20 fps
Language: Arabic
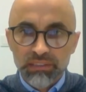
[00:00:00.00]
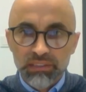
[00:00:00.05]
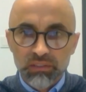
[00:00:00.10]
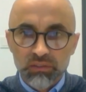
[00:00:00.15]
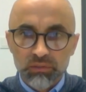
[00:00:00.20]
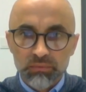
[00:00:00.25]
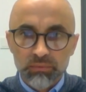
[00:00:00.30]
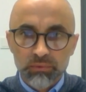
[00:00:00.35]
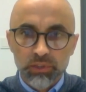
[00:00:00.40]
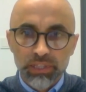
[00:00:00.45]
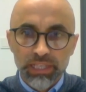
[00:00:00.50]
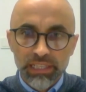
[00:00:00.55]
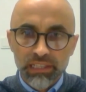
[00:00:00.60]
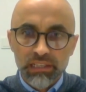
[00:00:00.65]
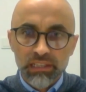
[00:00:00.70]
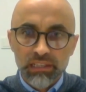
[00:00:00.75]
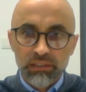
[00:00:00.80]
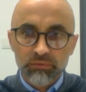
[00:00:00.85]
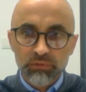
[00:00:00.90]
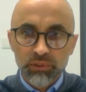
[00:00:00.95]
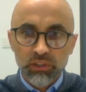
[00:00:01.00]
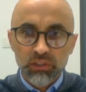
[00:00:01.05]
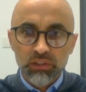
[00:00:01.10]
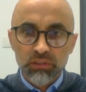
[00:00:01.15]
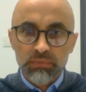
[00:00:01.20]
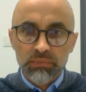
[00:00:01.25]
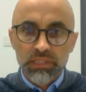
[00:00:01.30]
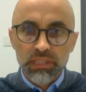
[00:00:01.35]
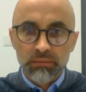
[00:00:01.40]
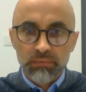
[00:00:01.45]
الرتبه ولكن كان في
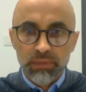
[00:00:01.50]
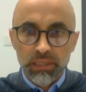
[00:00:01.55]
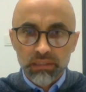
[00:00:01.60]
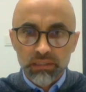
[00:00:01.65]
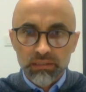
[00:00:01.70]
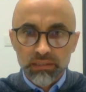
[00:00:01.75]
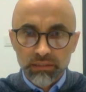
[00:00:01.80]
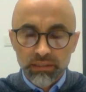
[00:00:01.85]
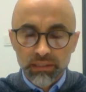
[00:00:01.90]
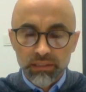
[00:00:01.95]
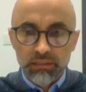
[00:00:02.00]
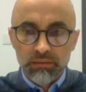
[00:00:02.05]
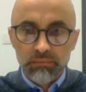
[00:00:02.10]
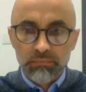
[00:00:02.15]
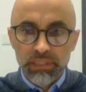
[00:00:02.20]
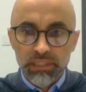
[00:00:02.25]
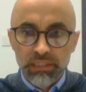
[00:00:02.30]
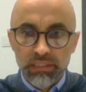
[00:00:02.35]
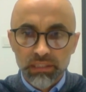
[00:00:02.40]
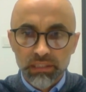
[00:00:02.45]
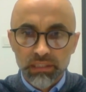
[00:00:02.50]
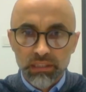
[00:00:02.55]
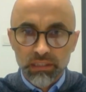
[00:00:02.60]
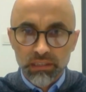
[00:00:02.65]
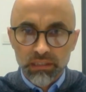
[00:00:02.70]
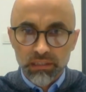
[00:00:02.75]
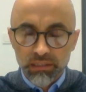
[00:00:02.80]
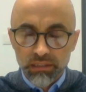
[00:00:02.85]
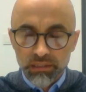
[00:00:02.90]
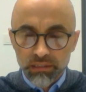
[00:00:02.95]
حكم سابق صدر
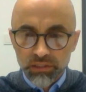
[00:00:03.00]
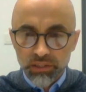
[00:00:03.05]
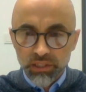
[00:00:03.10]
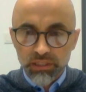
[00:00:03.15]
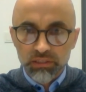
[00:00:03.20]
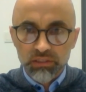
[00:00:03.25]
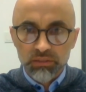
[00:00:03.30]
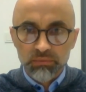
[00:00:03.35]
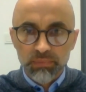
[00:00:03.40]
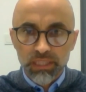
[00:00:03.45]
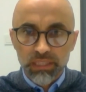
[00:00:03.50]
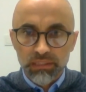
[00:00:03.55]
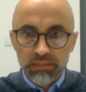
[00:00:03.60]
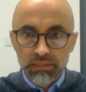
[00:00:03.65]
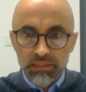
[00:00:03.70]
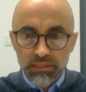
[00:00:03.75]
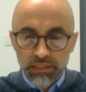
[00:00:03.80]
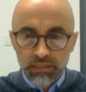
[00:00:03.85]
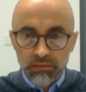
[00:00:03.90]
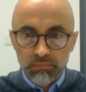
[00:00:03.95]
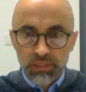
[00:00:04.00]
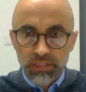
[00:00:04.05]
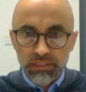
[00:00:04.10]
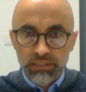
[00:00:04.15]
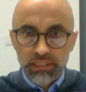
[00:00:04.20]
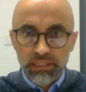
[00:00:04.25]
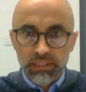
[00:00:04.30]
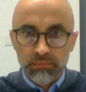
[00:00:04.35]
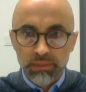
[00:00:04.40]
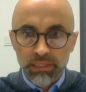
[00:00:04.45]
بشهر آه، شباط السنه
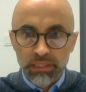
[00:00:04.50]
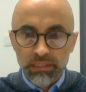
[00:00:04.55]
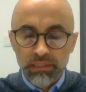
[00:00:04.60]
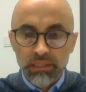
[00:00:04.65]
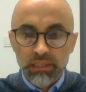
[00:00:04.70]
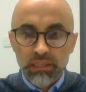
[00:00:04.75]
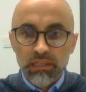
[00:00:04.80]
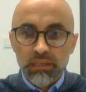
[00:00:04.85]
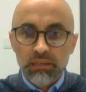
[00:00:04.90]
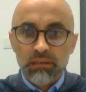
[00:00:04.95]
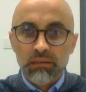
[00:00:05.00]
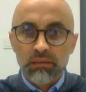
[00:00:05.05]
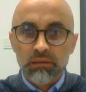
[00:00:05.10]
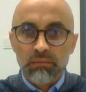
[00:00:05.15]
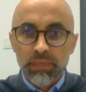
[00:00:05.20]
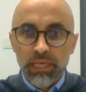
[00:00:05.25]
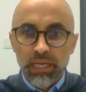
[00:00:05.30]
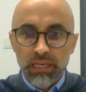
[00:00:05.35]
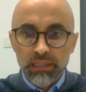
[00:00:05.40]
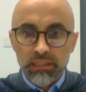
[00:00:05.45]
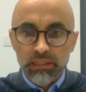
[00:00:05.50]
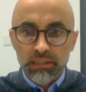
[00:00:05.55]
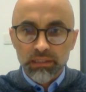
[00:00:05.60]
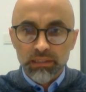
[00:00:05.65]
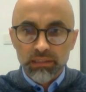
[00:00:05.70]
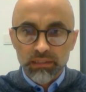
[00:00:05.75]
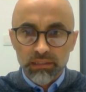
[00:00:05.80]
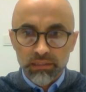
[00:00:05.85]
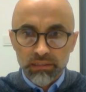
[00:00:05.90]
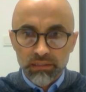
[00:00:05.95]
الماضيه كمان آه، بحق
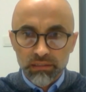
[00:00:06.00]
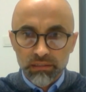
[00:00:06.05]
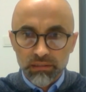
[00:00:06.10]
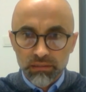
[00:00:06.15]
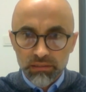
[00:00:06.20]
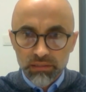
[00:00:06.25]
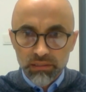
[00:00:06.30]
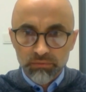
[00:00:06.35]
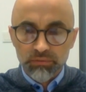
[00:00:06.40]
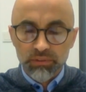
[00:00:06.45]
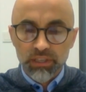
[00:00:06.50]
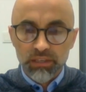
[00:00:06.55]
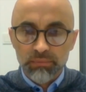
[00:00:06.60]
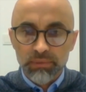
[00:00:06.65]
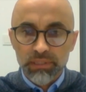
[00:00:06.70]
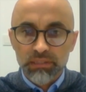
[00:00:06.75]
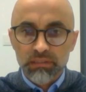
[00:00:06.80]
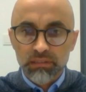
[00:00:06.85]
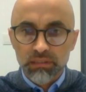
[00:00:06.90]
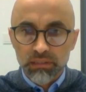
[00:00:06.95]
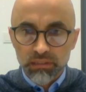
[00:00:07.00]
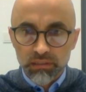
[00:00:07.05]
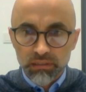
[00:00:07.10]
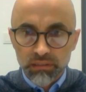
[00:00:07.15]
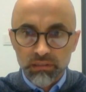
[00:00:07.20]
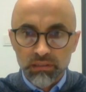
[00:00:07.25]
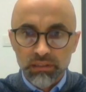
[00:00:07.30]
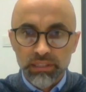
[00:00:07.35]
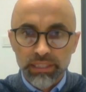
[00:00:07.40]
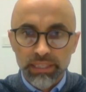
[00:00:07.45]
آه، صف ضابط
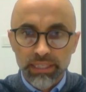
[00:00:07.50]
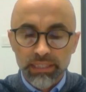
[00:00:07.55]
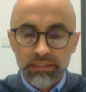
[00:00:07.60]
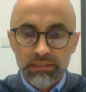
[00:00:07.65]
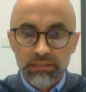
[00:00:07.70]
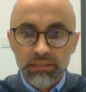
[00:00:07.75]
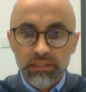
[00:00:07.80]
اياد